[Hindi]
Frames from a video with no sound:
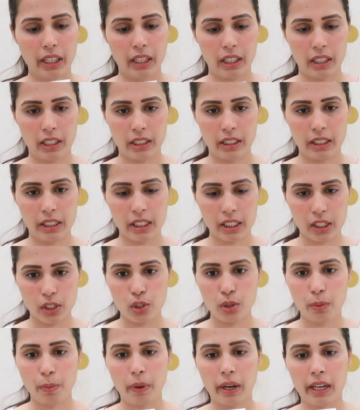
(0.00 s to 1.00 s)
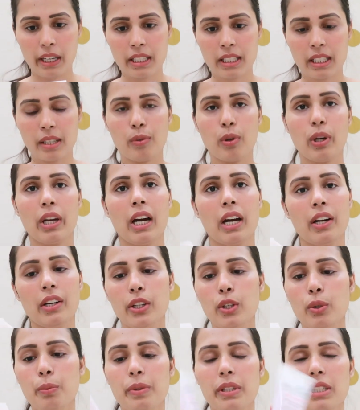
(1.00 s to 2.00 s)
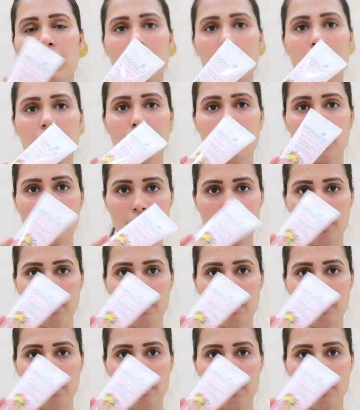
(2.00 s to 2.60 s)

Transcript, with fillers: एंड इसकी जो प्राइस है वो है हंड्रेड रुपीज़